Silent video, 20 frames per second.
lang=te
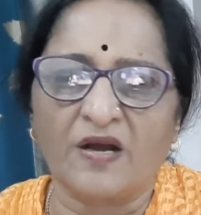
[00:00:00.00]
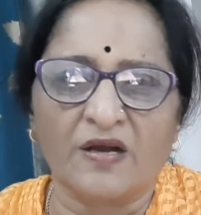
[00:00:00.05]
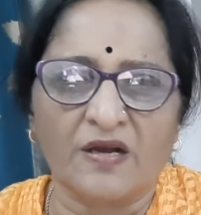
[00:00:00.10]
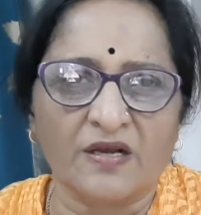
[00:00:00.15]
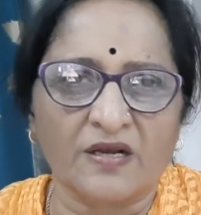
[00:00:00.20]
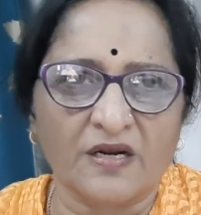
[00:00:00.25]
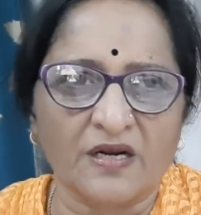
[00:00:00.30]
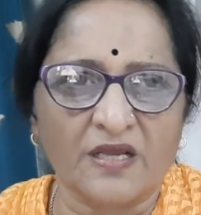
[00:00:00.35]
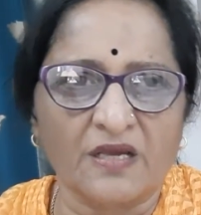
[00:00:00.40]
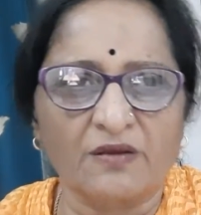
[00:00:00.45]

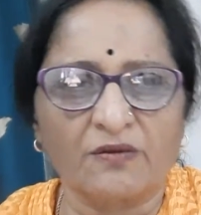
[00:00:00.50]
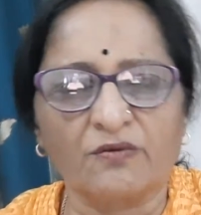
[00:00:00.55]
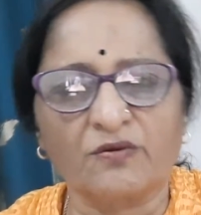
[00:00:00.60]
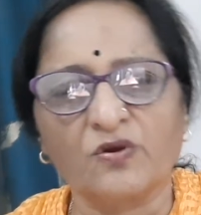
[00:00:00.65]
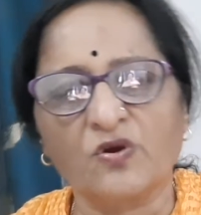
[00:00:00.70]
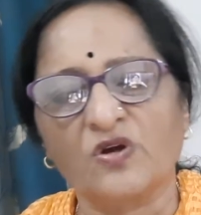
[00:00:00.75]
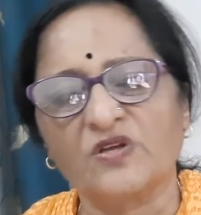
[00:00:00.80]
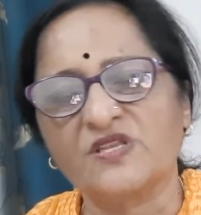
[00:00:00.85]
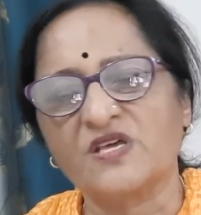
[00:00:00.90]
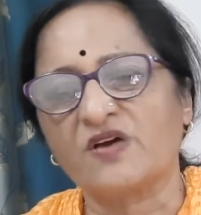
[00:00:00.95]
అక్కడ
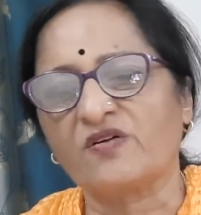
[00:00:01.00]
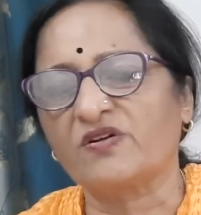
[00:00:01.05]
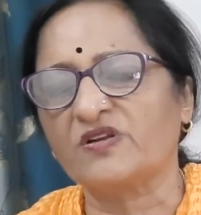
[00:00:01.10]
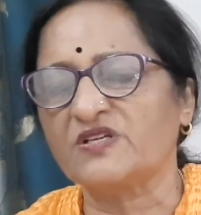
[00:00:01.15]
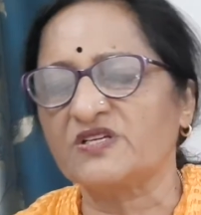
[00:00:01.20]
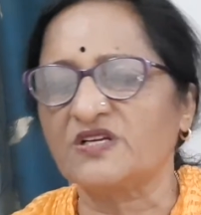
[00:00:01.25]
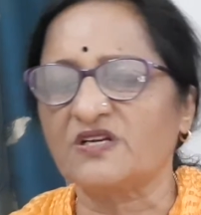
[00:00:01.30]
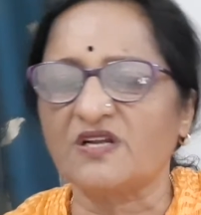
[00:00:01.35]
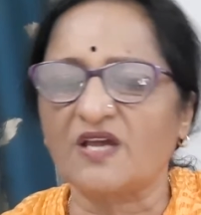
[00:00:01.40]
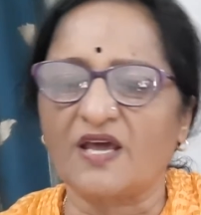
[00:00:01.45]
గోదావరి
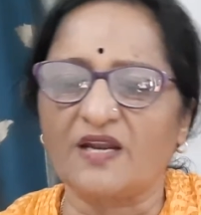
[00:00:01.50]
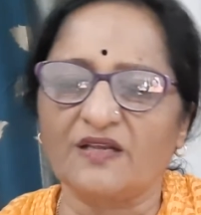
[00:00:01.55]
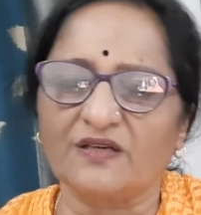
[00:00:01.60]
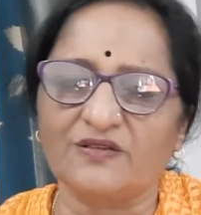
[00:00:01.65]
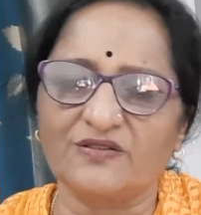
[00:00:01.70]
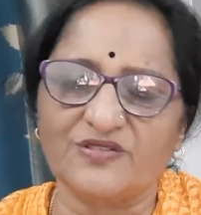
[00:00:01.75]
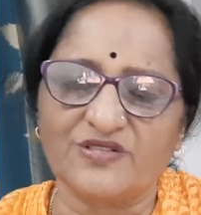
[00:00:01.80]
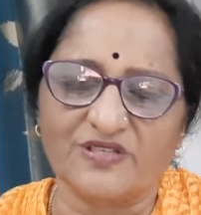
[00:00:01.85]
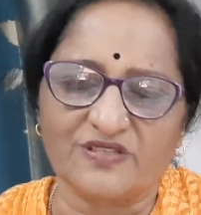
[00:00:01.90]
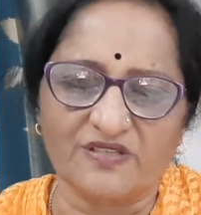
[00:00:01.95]

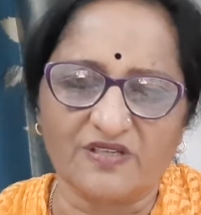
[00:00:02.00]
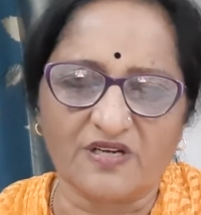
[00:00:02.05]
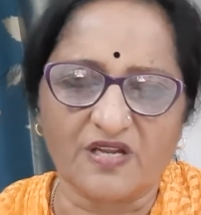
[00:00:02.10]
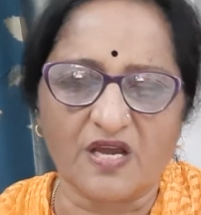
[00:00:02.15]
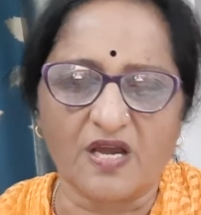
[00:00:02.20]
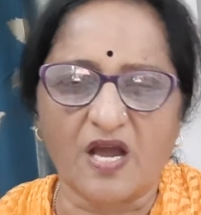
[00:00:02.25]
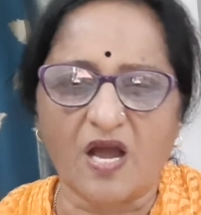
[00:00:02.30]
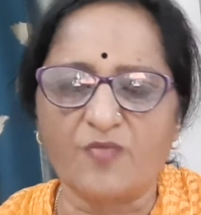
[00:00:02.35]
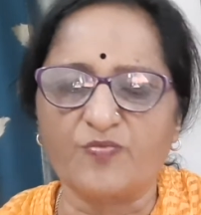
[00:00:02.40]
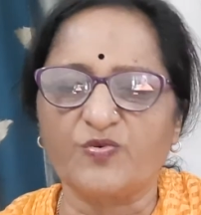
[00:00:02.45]
జిల్లాలకు చెందిన
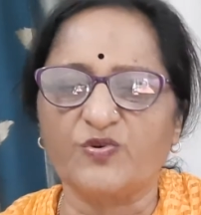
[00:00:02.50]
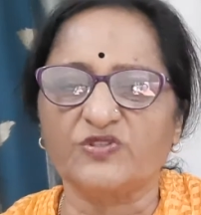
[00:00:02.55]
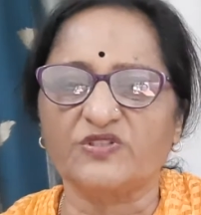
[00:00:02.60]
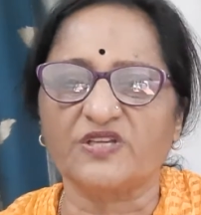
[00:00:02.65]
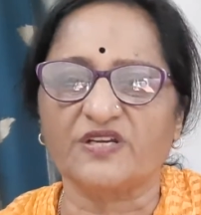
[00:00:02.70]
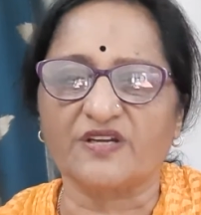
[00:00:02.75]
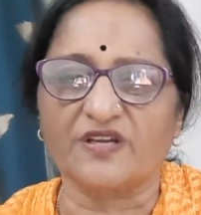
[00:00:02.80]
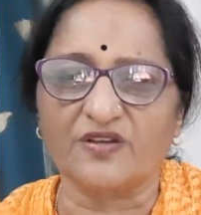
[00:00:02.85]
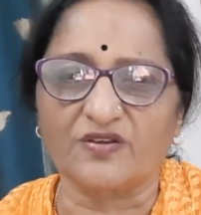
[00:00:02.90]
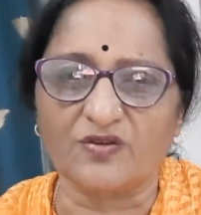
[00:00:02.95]

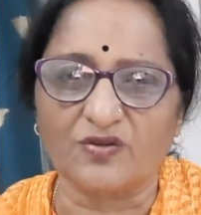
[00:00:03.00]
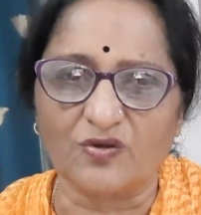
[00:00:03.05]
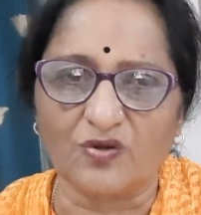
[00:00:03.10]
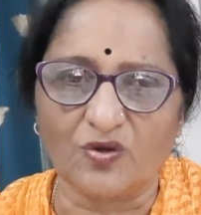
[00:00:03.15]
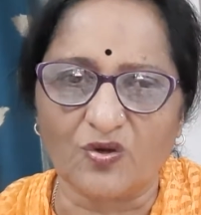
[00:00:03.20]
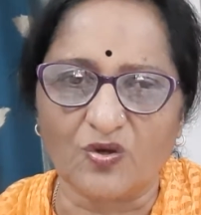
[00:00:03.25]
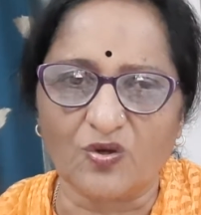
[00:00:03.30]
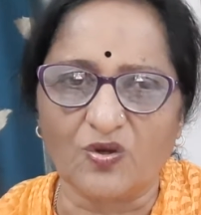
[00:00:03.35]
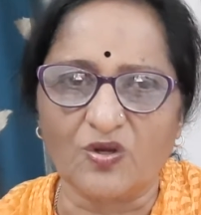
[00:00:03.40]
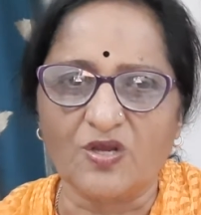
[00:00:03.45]

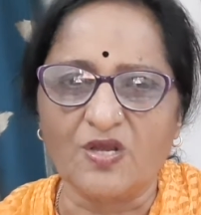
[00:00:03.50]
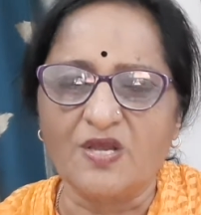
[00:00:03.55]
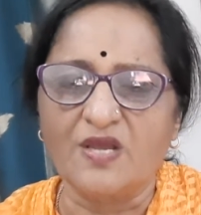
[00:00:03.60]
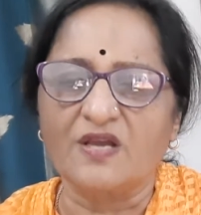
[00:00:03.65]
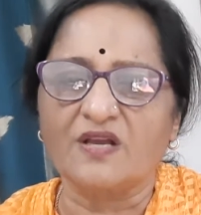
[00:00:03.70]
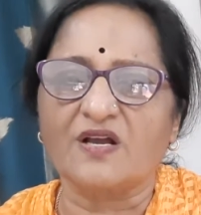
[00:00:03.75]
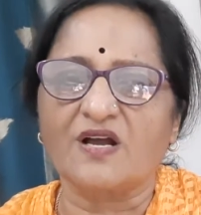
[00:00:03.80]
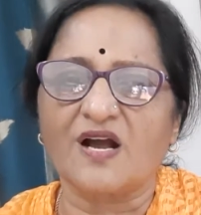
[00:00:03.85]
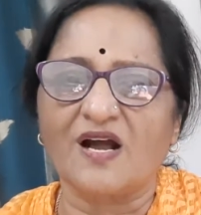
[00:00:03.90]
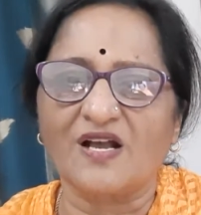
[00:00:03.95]
పూతరేకులు
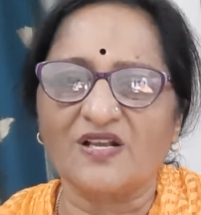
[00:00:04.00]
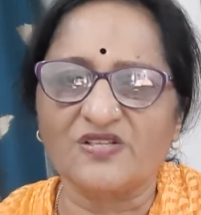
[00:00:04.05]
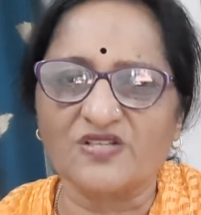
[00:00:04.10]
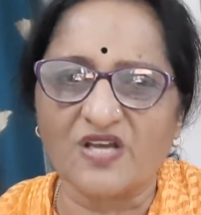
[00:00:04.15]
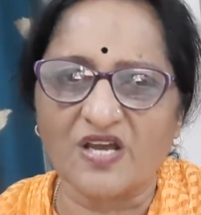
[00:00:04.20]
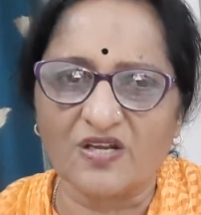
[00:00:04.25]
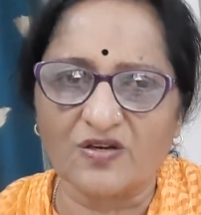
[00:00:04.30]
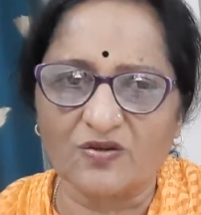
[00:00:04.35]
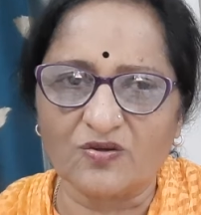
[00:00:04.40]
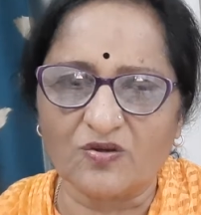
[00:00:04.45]

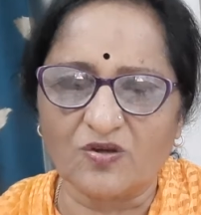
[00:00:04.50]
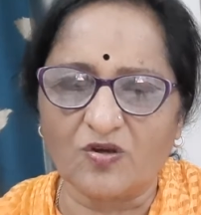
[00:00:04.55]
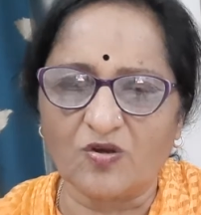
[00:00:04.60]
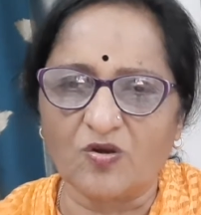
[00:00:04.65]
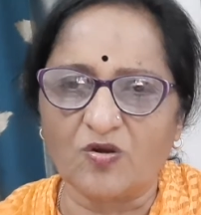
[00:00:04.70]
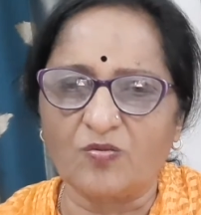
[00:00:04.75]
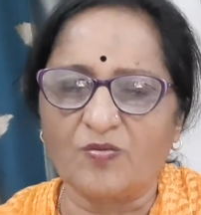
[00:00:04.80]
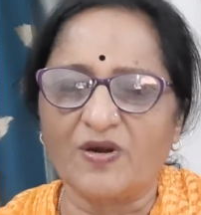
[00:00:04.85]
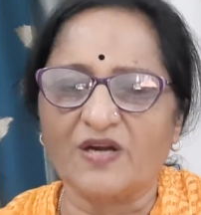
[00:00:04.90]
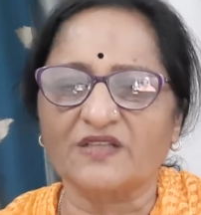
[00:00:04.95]
కాజాలు
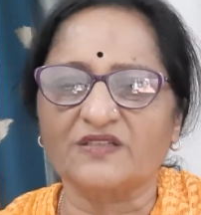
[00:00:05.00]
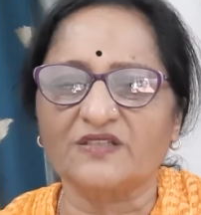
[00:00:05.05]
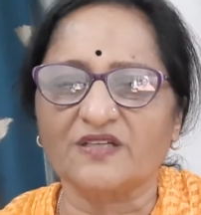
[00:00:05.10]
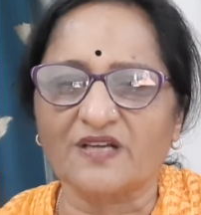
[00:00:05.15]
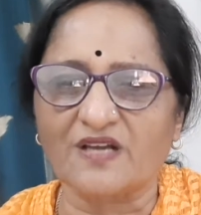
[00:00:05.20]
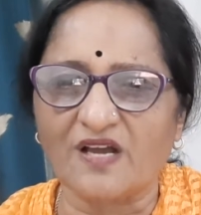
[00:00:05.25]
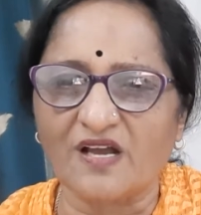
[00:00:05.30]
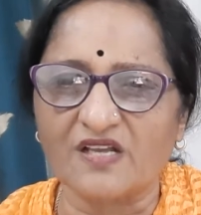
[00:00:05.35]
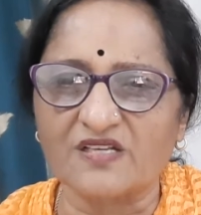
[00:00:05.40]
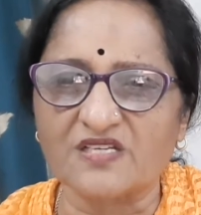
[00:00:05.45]
మడత
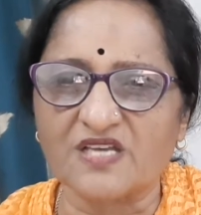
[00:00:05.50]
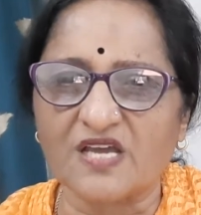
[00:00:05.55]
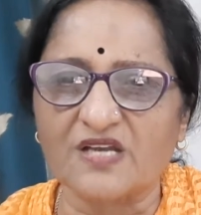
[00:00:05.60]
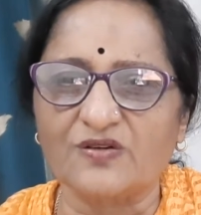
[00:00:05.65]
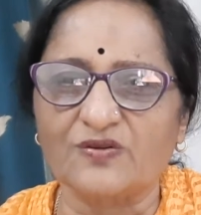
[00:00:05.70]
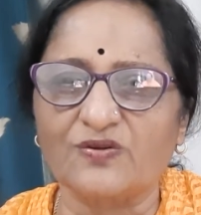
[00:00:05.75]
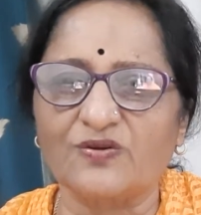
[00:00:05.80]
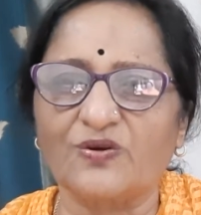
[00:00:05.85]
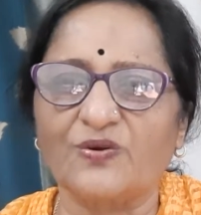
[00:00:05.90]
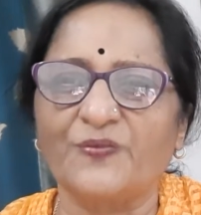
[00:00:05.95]

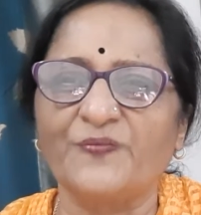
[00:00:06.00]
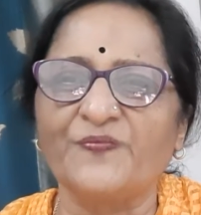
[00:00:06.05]
కాజాలు